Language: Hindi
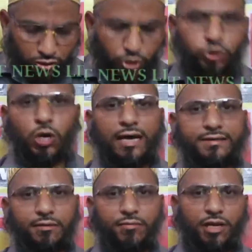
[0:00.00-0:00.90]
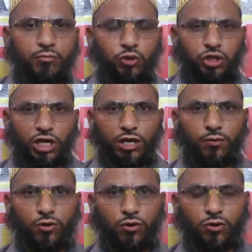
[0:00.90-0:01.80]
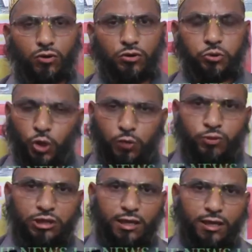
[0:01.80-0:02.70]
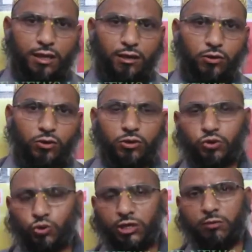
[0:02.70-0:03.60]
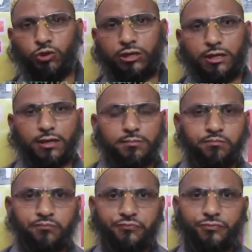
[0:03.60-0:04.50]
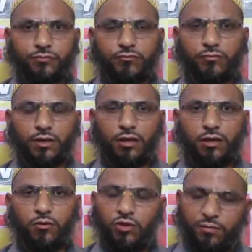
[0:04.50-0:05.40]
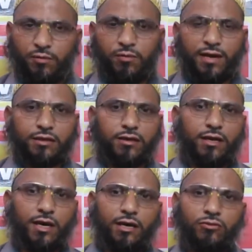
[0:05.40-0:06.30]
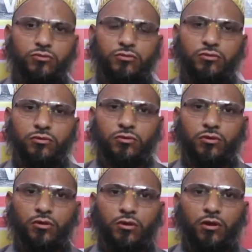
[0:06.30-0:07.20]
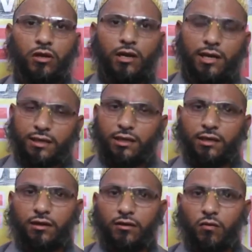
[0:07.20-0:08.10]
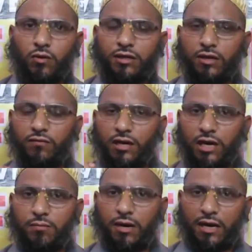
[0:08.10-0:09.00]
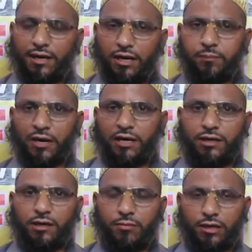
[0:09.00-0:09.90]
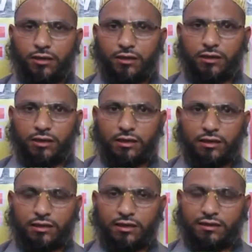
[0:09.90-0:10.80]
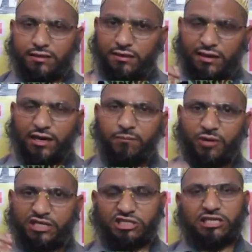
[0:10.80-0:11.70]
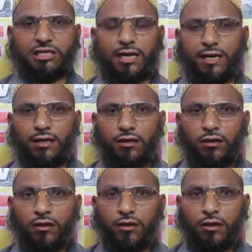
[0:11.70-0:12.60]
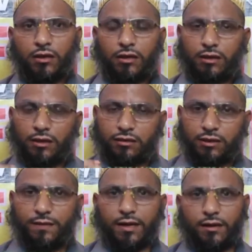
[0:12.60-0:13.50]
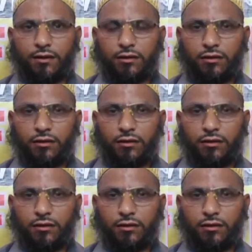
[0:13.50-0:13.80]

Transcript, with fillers: दोस्तों आज के मेरे मुद्दे हैं वो दो मुद्दे हैं और जूने मुद्दे हैं उन्हीं पे मैं बात करने आया हूं लेकिन वसई विरार महानगर पालिका में किस कदर का भ्रष्टाचार है किस कदर